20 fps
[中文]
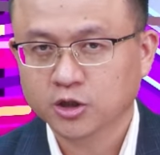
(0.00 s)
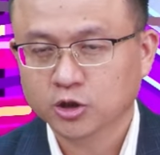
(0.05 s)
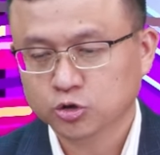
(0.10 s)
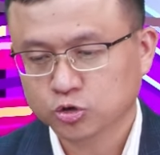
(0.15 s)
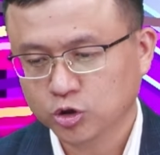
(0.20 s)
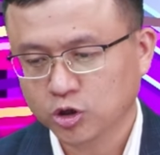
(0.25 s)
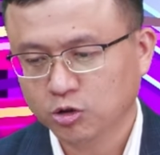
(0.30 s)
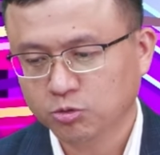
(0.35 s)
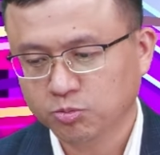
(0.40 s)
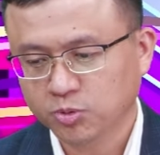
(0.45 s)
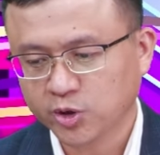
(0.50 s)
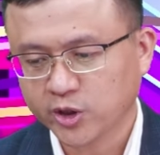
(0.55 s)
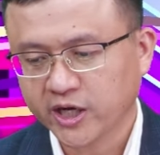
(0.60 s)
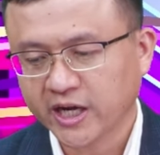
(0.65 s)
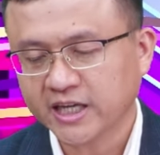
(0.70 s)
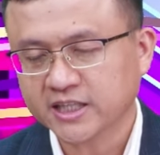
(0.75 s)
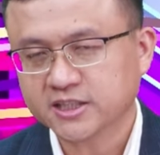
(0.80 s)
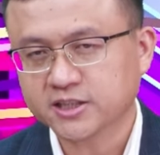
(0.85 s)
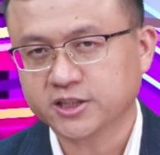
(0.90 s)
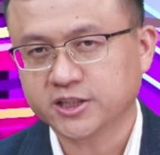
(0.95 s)
所以我们会
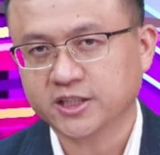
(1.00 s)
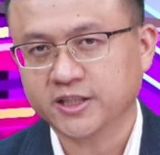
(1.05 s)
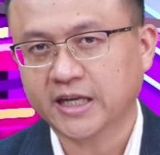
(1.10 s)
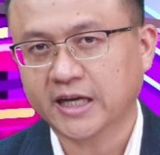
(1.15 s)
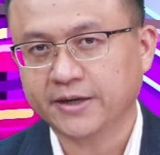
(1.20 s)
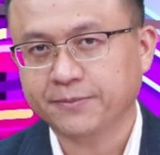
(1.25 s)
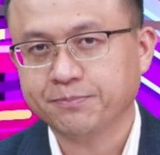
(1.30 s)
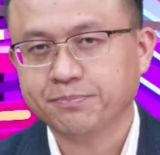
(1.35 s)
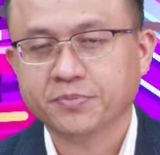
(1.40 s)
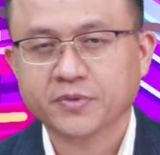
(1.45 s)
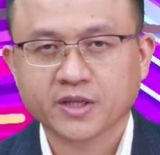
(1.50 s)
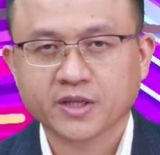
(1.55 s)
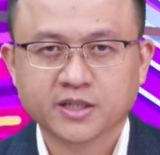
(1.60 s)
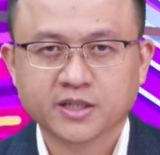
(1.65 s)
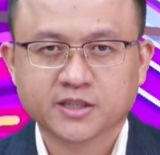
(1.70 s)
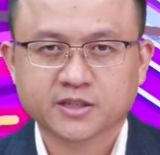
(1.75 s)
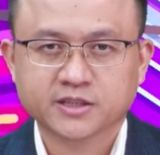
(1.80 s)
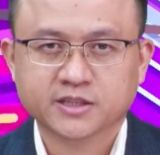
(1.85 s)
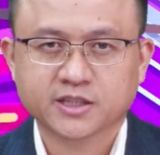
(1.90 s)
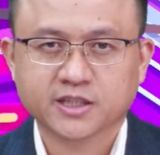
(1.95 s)
开始期待
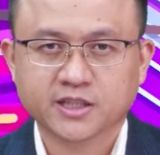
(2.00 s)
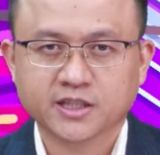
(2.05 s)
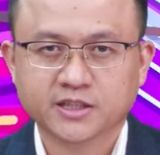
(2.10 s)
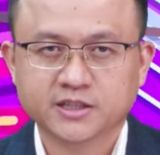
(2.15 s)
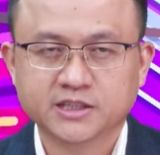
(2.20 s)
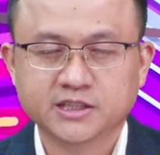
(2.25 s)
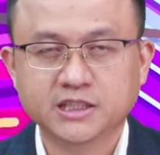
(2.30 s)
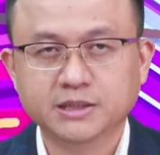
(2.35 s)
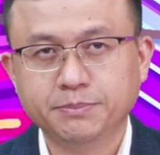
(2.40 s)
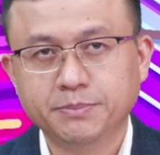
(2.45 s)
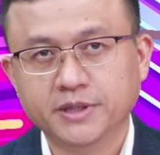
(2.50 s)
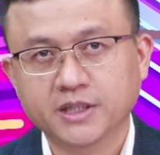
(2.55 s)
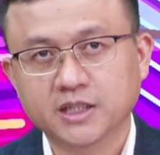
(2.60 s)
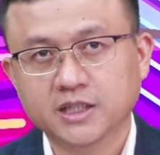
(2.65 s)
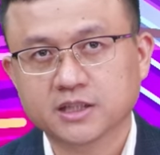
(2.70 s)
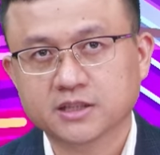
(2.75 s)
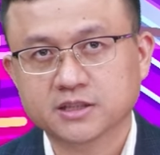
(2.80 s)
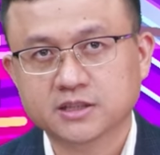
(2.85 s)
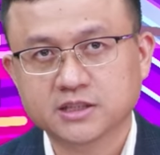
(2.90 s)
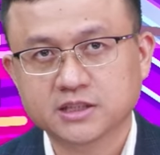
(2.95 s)
这个
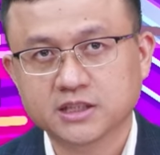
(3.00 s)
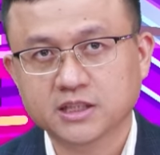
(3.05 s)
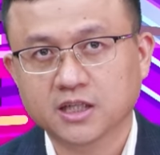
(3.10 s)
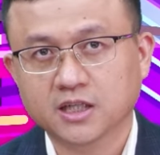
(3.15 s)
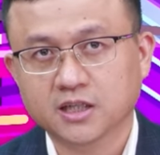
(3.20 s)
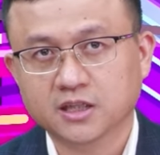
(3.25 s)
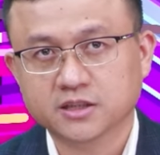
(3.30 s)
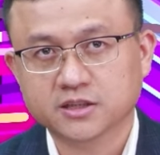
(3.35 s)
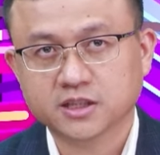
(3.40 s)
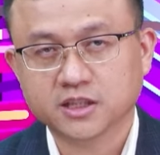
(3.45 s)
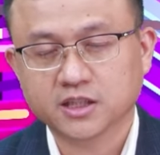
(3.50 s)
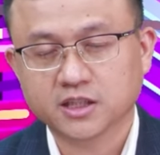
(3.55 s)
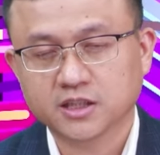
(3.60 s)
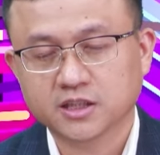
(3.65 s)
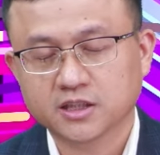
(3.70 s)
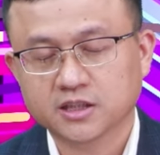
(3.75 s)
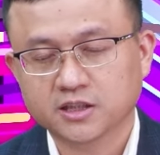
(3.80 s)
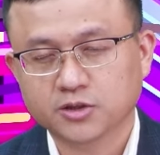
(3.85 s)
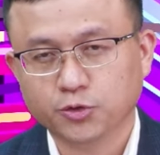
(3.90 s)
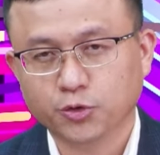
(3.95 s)
CBA，呃，这
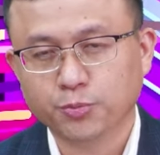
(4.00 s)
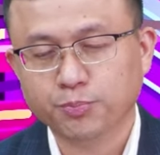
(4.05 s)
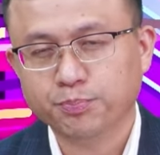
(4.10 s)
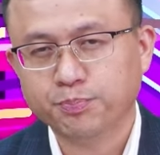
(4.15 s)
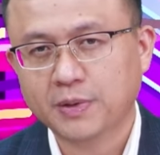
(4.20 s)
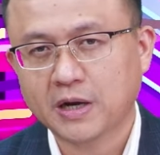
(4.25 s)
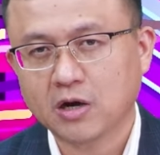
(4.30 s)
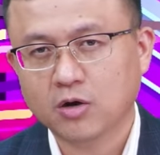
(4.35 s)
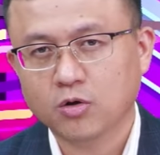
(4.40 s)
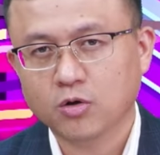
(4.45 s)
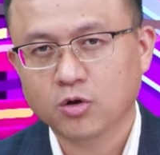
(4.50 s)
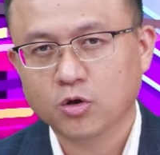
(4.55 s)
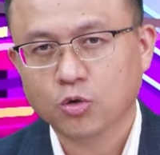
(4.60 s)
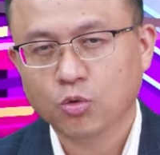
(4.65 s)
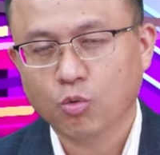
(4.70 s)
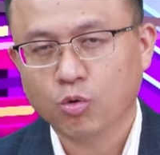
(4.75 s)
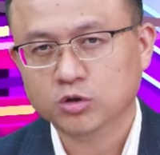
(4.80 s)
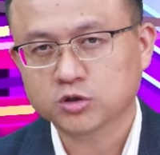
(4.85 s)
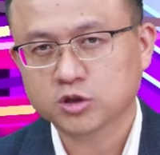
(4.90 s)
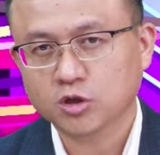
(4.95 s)
个云豹
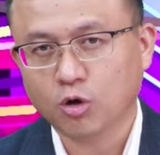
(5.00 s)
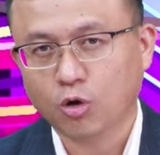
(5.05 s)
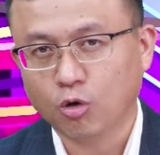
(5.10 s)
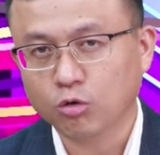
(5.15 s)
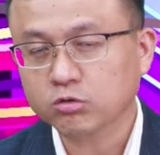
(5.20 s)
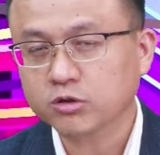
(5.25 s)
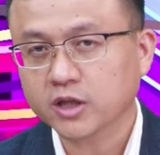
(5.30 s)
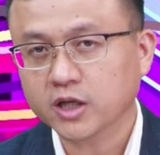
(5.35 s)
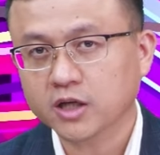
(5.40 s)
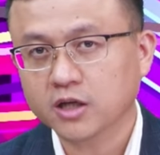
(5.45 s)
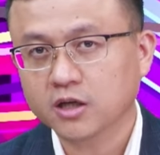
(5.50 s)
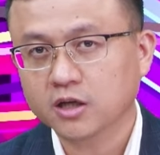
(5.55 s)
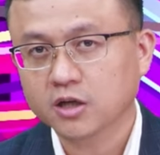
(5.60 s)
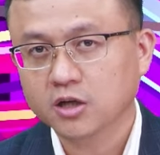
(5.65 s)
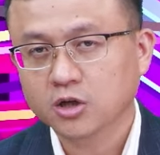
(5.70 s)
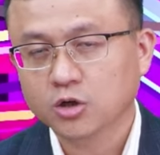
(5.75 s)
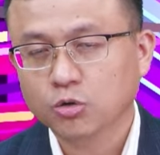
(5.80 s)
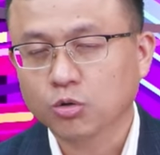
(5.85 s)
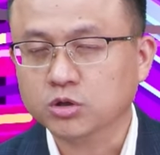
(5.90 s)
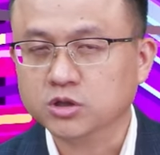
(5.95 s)
或是宏德
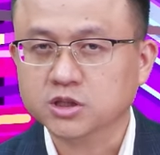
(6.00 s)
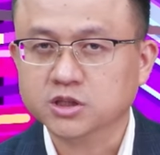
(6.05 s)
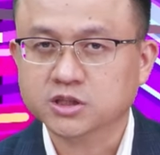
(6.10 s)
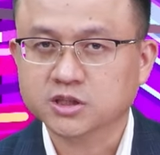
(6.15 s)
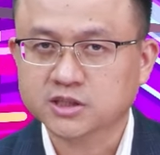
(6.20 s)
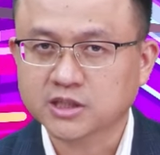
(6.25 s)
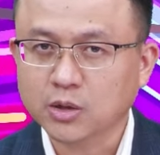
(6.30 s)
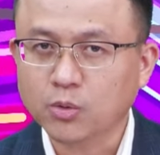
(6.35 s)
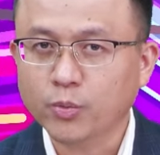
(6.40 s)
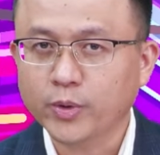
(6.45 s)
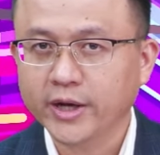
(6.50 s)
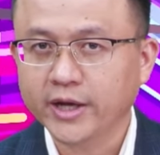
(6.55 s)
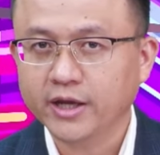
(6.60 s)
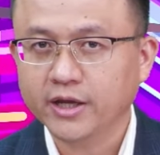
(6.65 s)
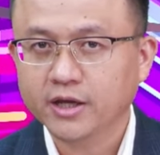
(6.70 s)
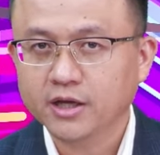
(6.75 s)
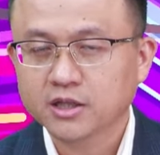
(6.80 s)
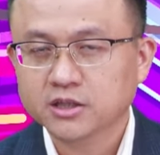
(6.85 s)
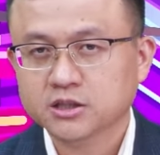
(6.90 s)
或是深威。